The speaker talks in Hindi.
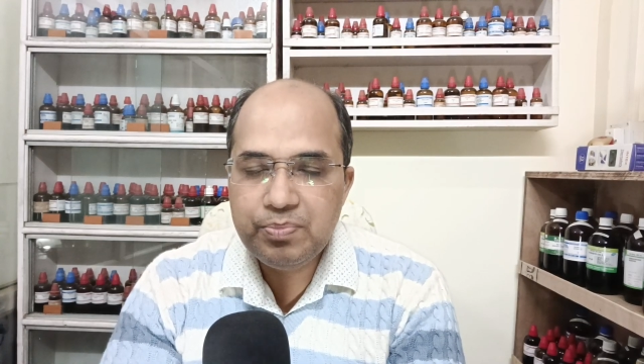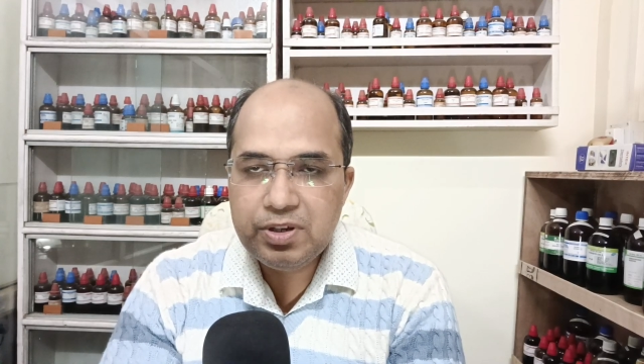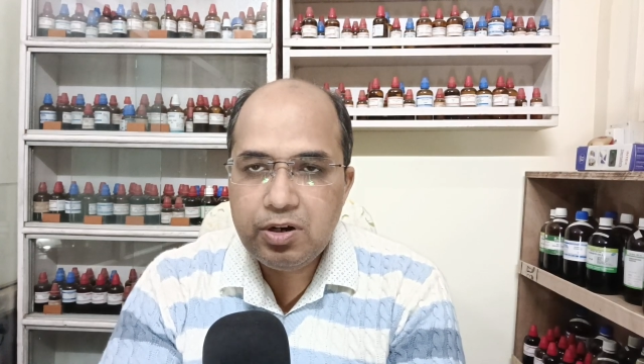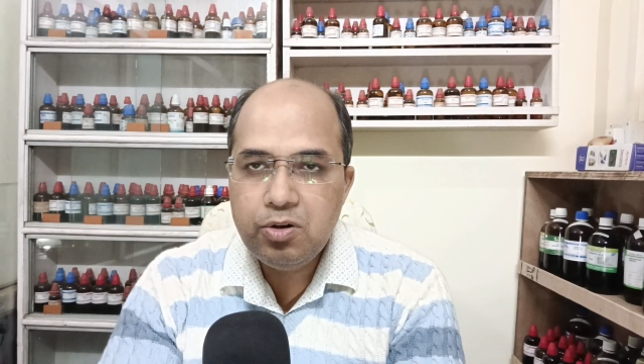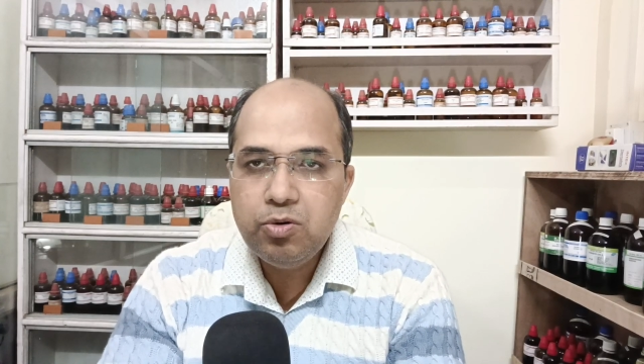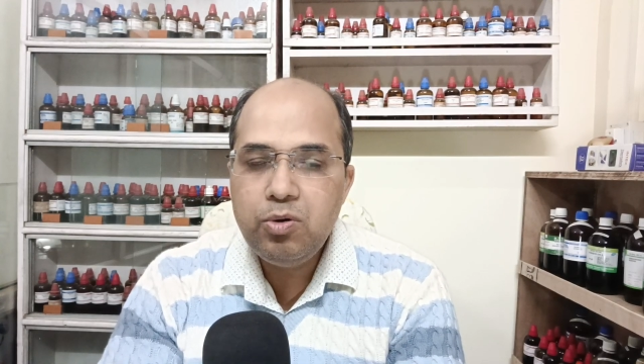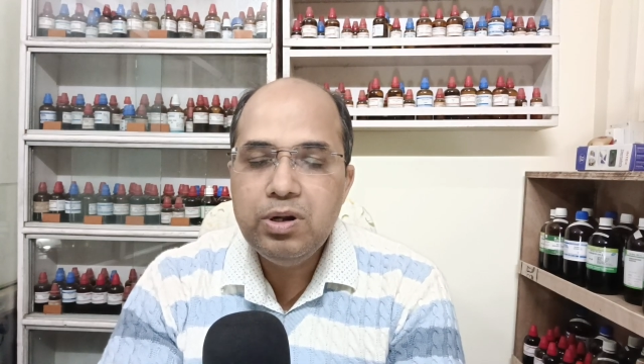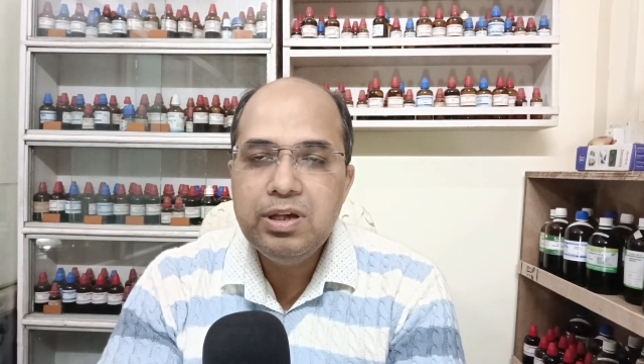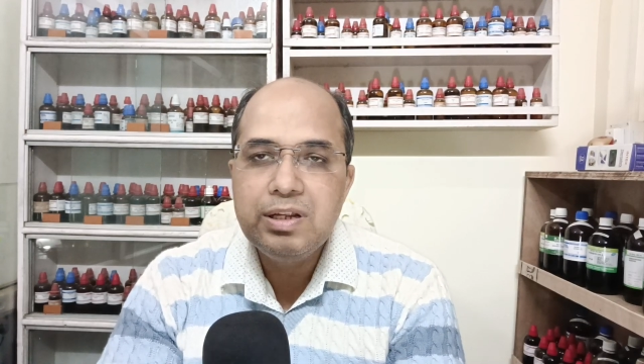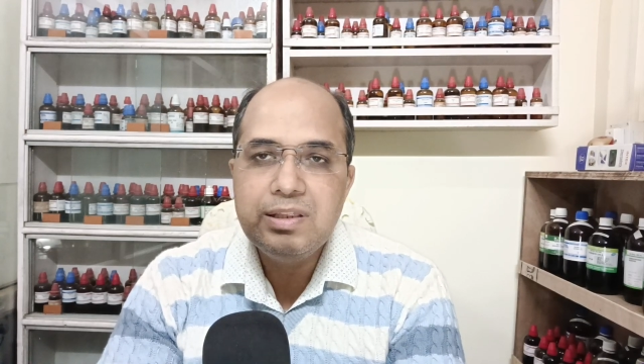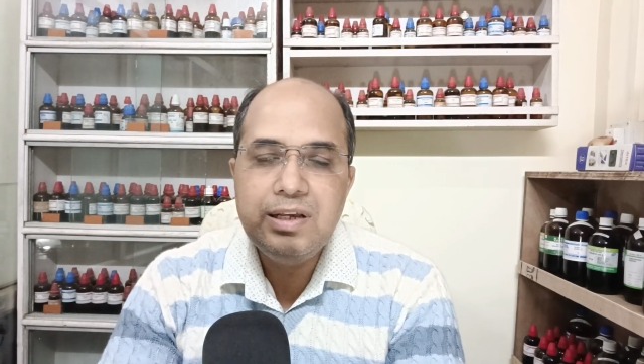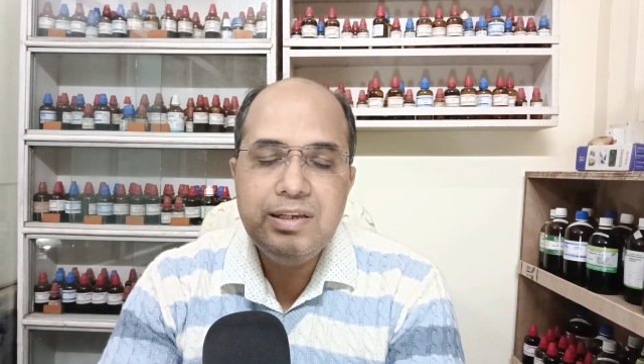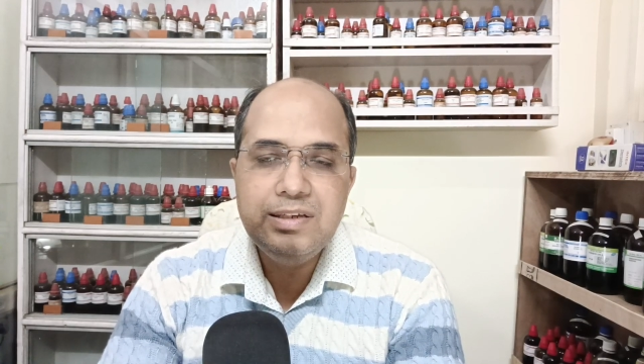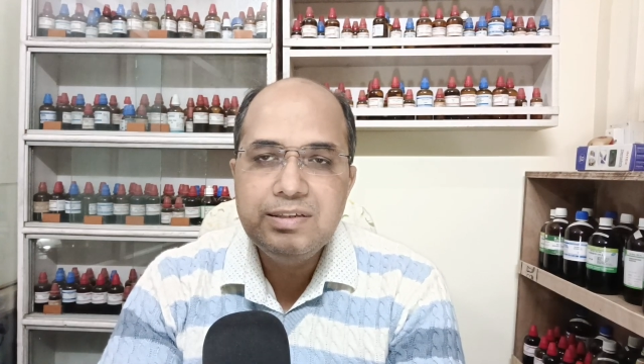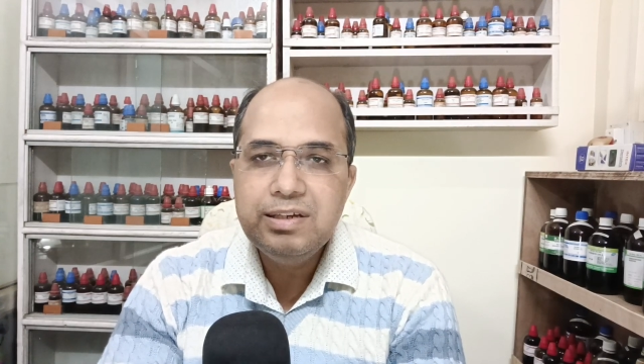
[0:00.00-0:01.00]
कंट्रोल
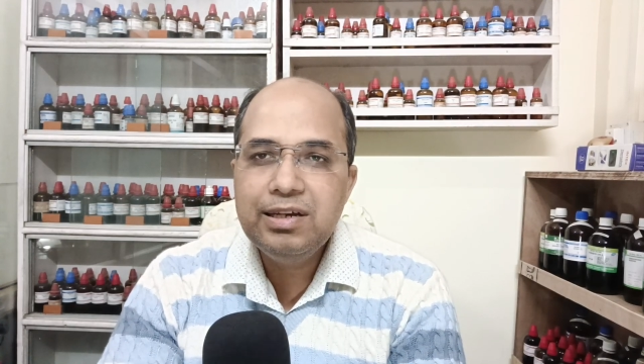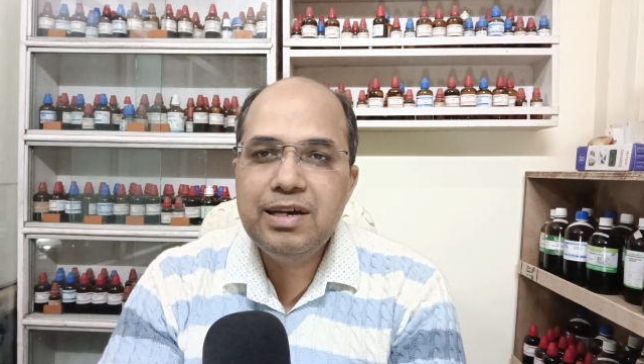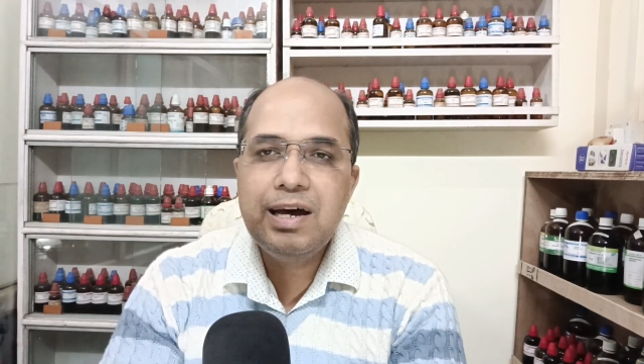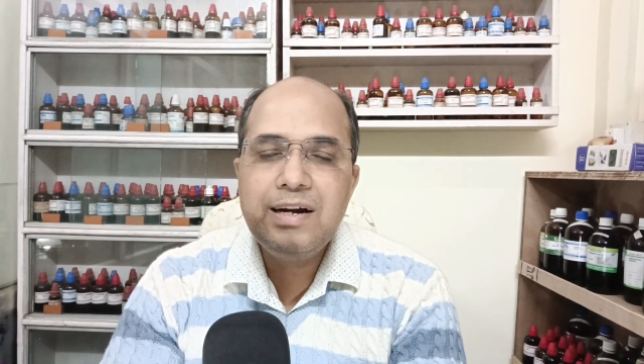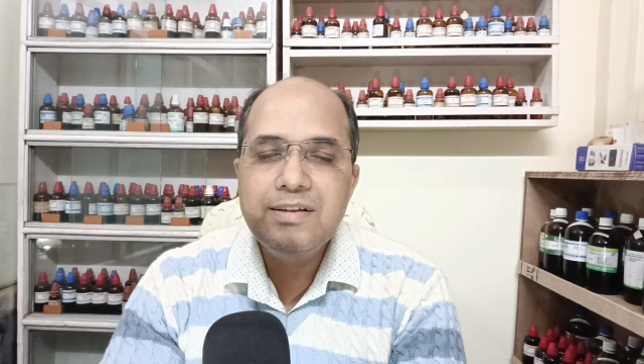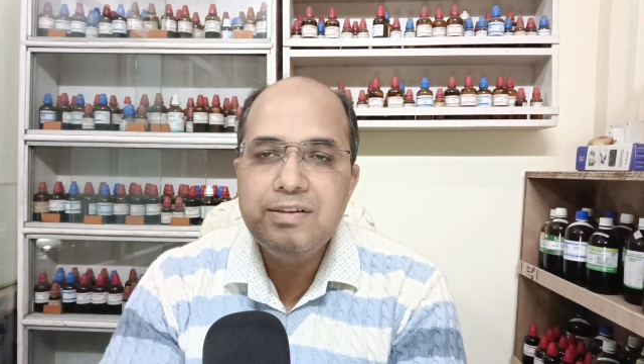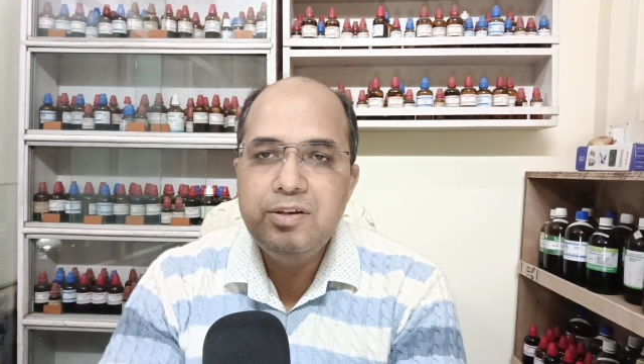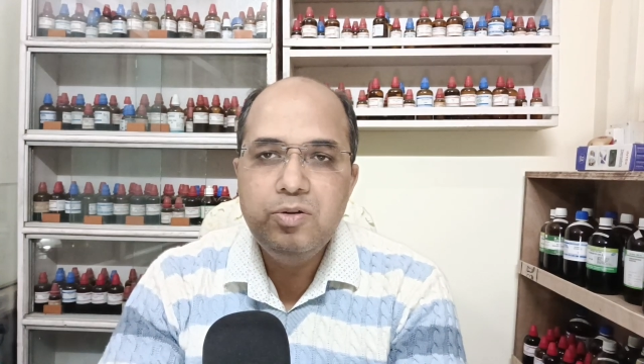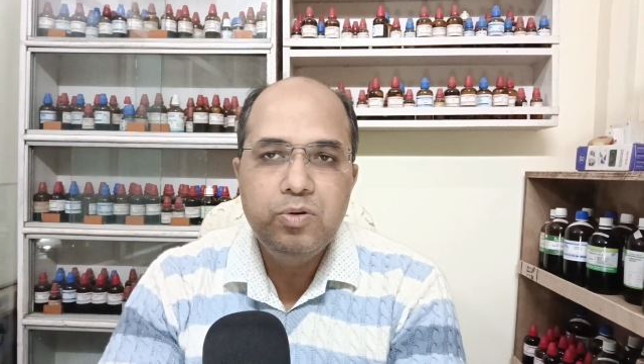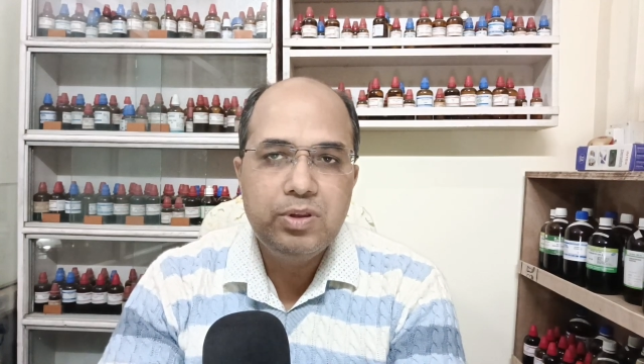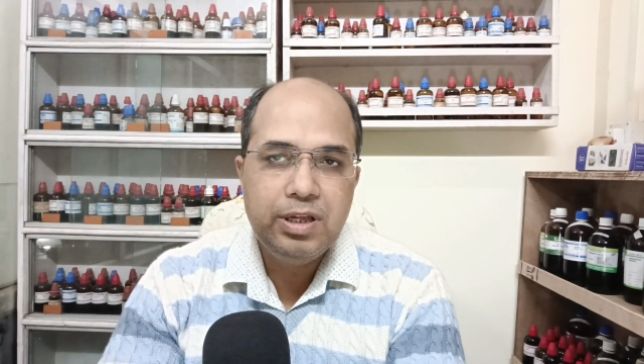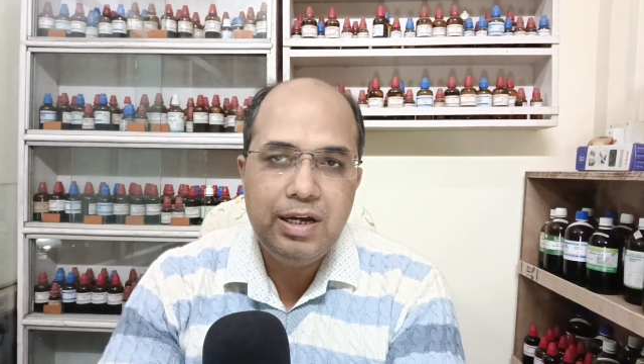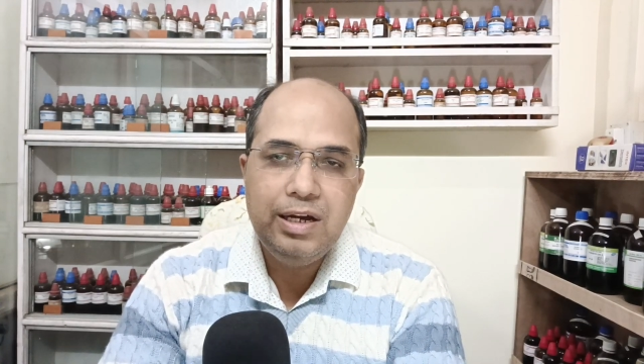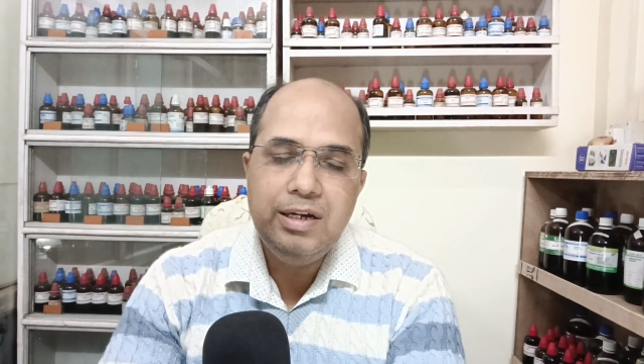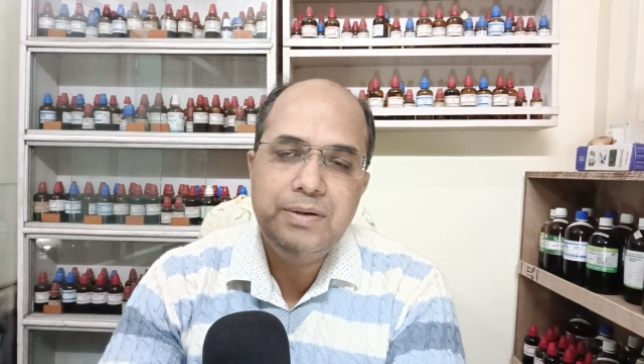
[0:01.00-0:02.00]
करता है जिसके कारण से ही
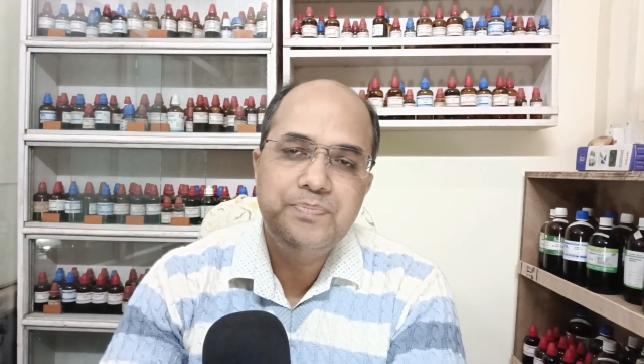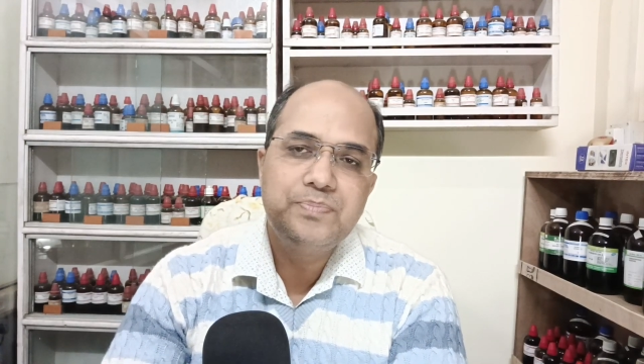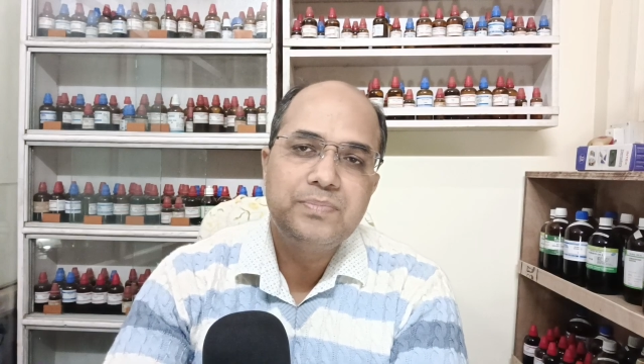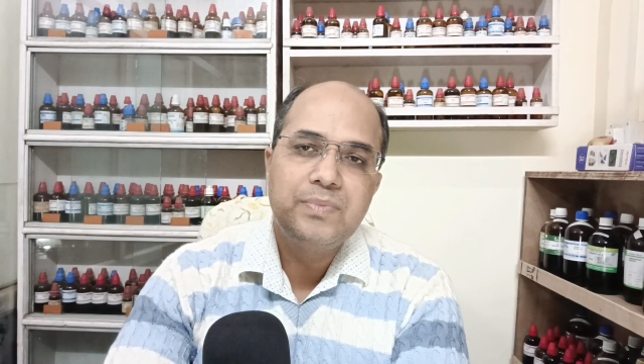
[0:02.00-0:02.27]
होता है